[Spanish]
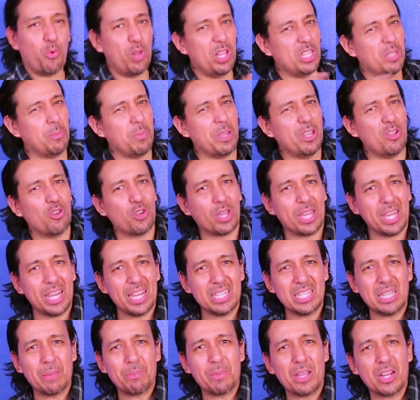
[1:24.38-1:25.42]
Will Smith no
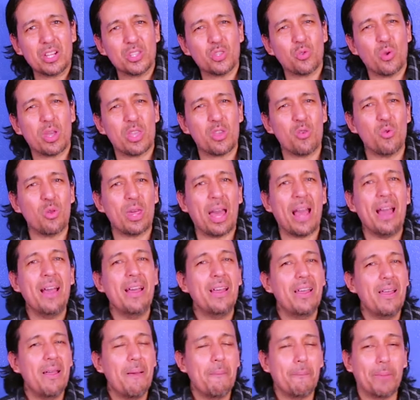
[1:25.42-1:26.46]
quiere aceptar su
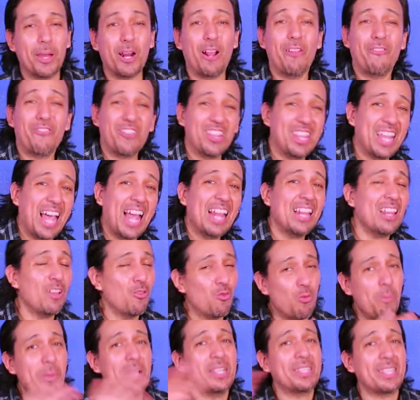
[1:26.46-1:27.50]
ayuda, pero al final,
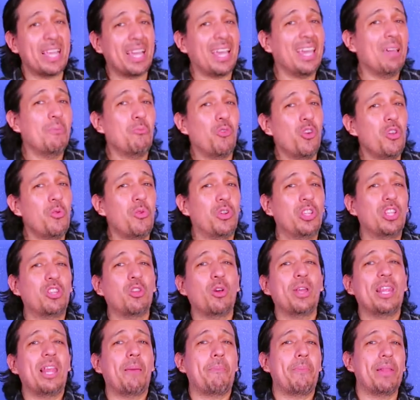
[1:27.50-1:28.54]
en un mensaje muy
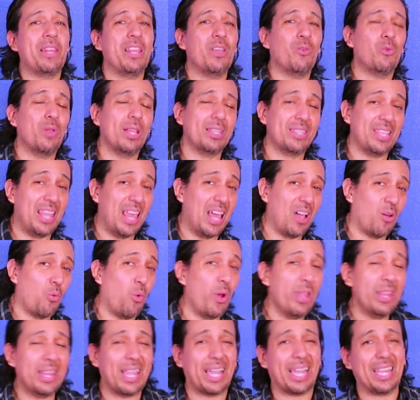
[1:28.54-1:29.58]
bonito de la película, se da
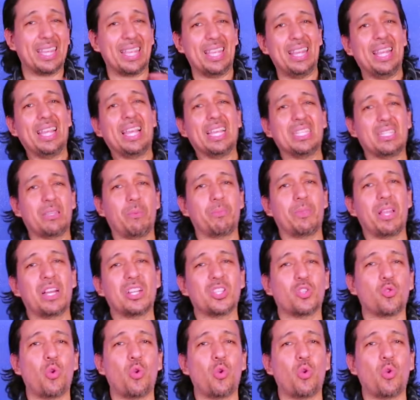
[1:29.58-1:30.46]
cuenta que tiene que aceptar